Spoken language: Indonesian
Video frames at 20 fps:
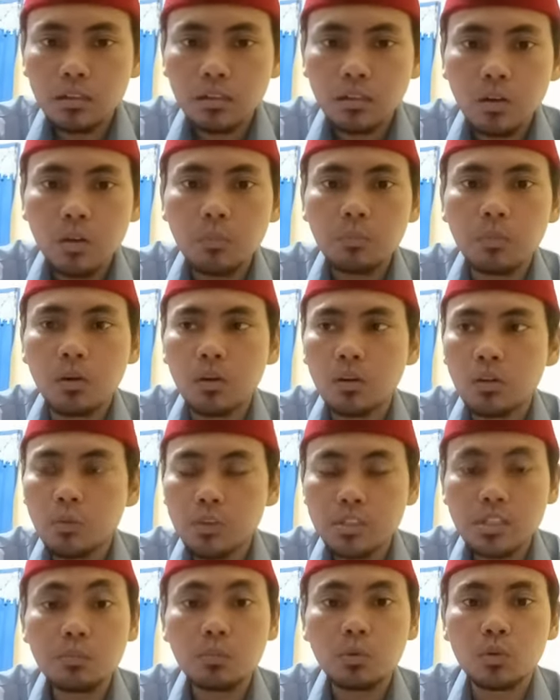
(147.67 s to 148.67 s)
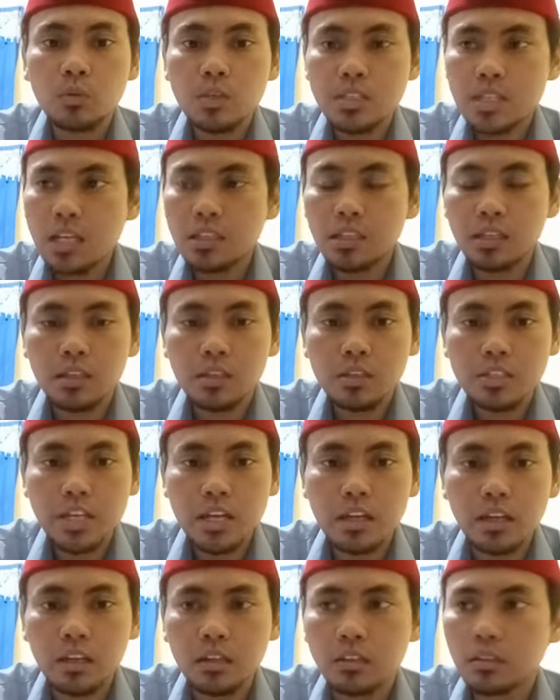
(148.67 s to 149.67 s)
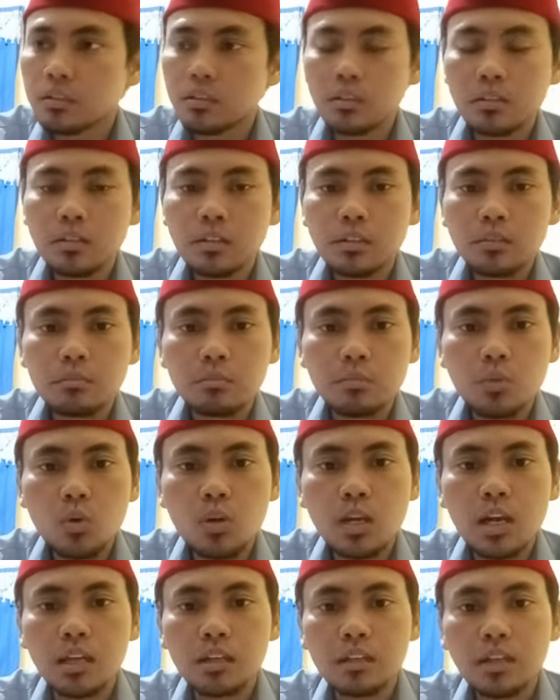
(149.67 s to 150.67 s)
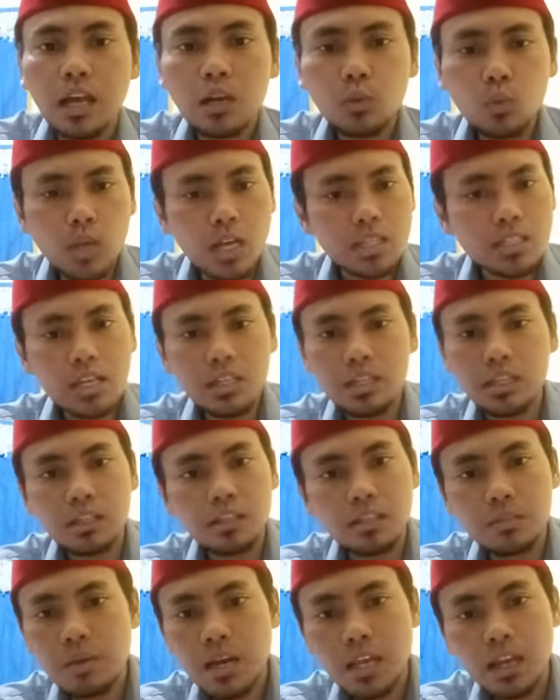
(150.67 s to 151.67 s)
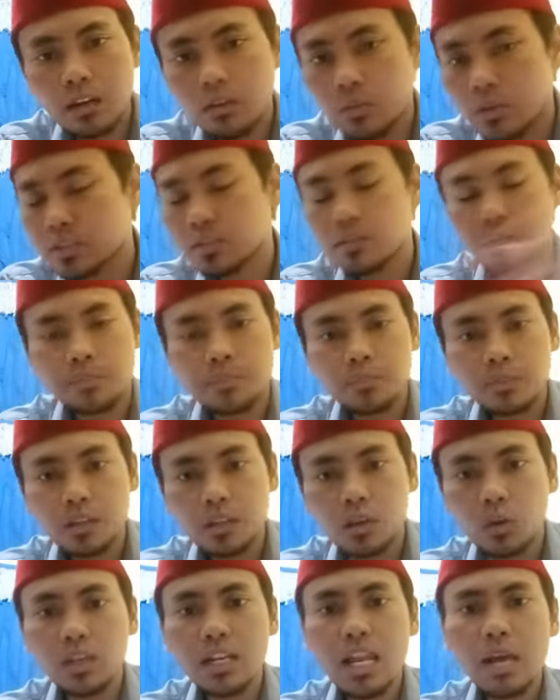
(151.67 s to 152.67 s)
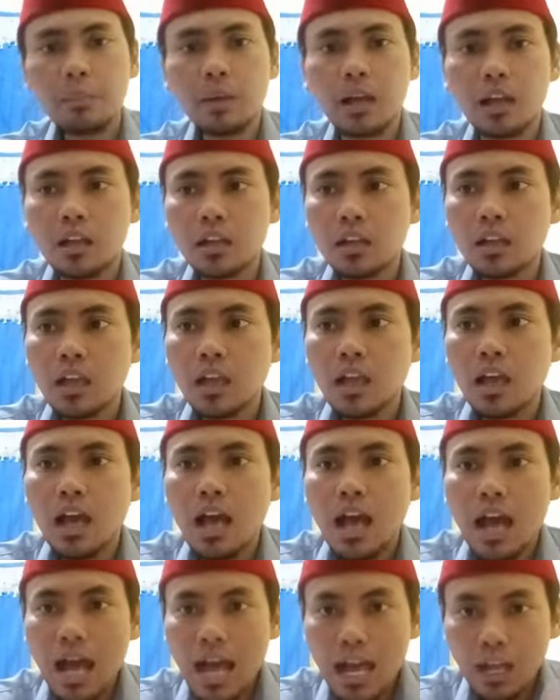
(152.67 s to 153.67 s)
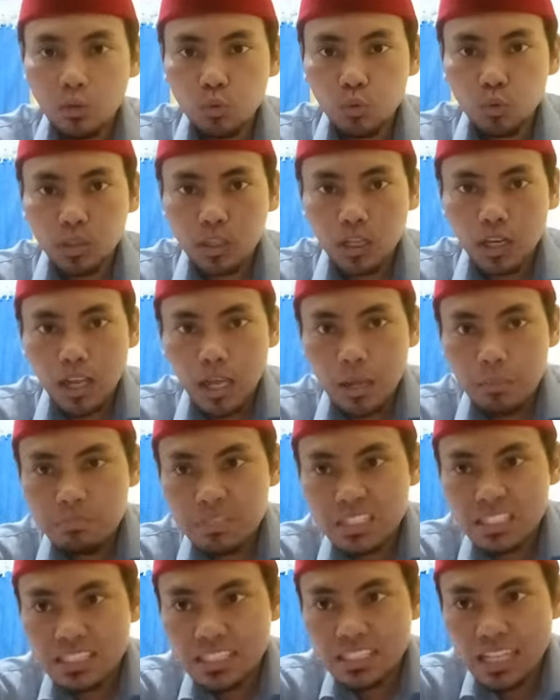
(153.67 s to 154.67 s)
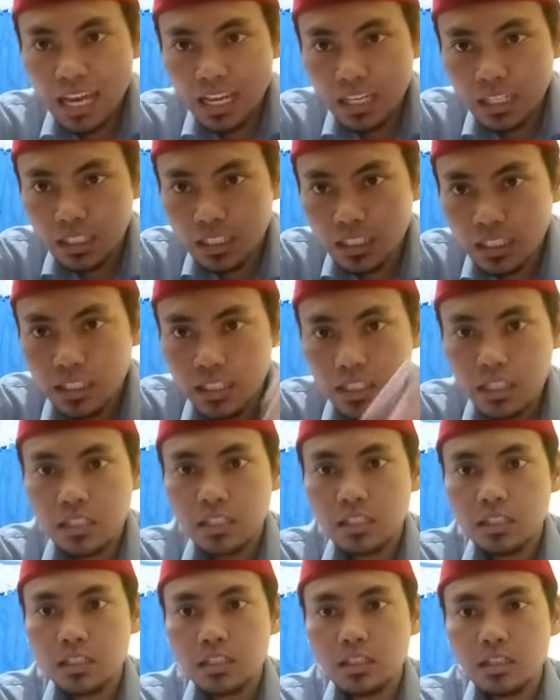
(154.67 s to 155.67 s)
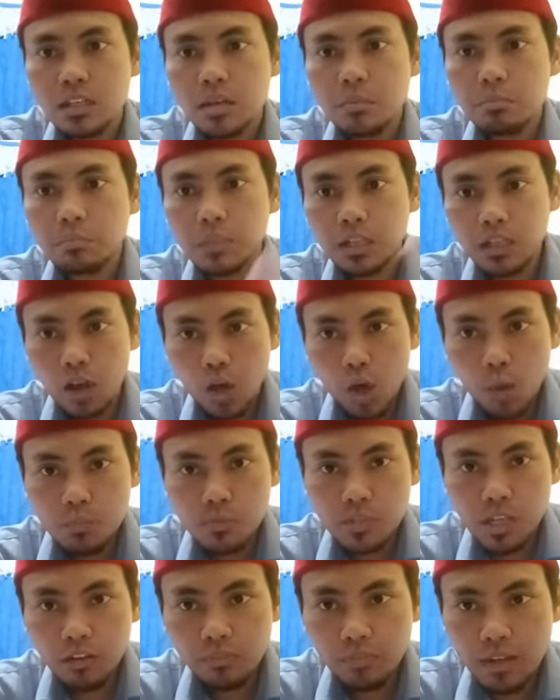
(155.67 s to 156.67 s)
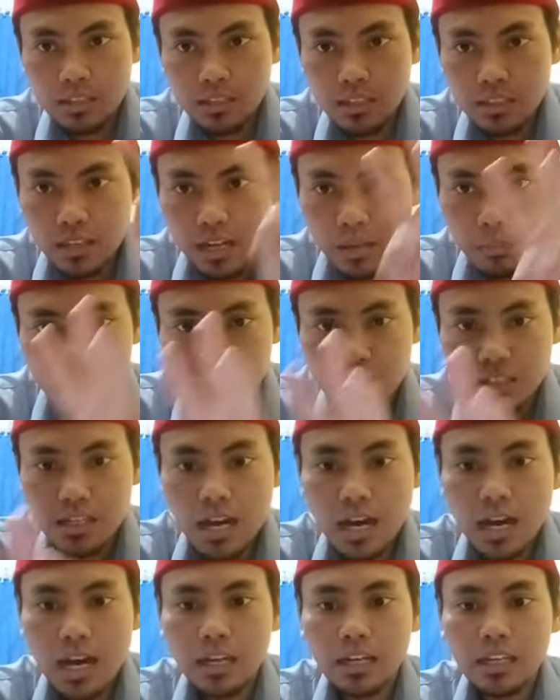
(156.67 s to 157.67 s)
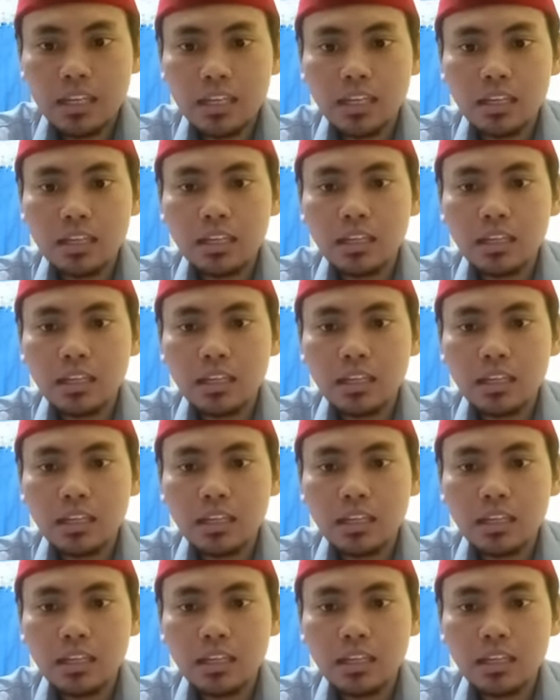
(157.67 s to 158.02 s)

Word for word: apa wes nemu wes tadi syair bukan aku nggak jadi dibayar wes lo kenapa aku telah mencari mengobservasi selama tiga hari